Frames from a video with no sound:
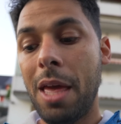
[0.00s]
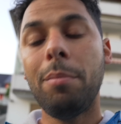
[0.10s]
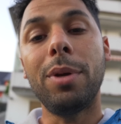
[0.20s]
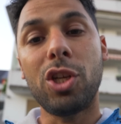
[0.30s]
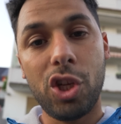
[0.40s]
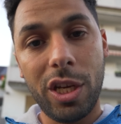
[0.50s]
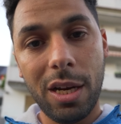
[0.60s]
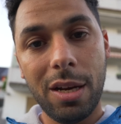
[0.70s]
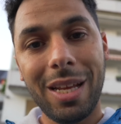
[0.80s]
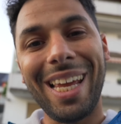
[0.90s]

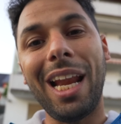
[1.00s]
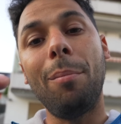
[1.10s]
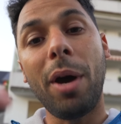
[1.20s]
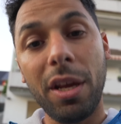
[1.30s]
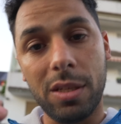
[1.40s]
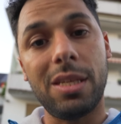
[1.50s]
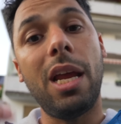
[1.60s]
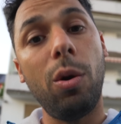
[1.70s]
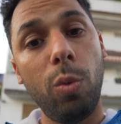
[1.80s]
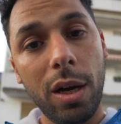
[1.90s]
بتشيل الماينس
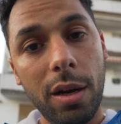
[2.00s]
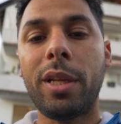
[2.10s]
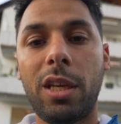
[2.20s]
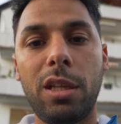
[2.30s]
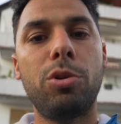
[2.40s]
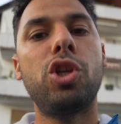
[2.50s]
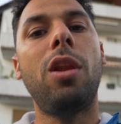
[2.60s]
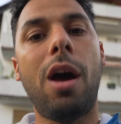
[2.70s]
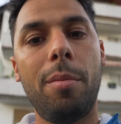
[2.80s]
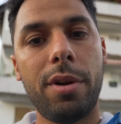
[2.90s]
الاول بعد كده بتشيل
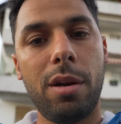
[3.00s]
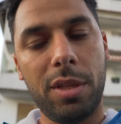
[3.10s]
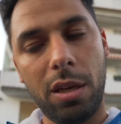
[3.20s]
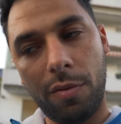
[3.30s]
الاحمر لما تيجي